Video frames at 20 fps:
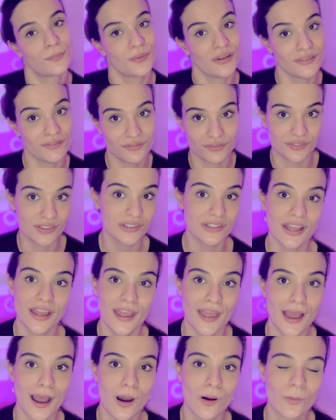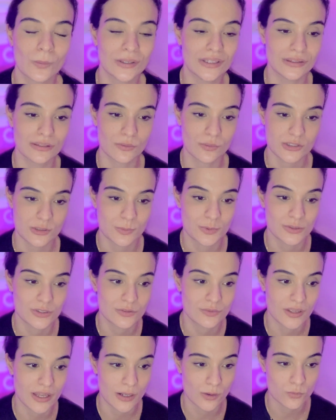para a vida real, então as
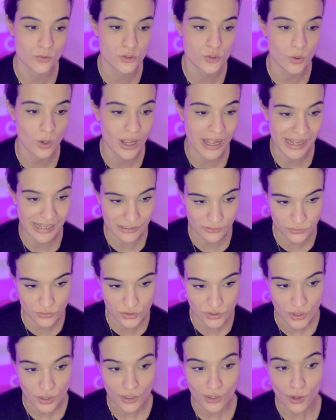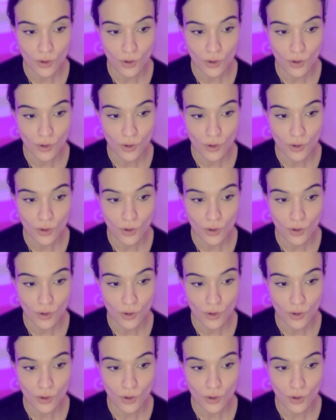pessoas ficaram chocadas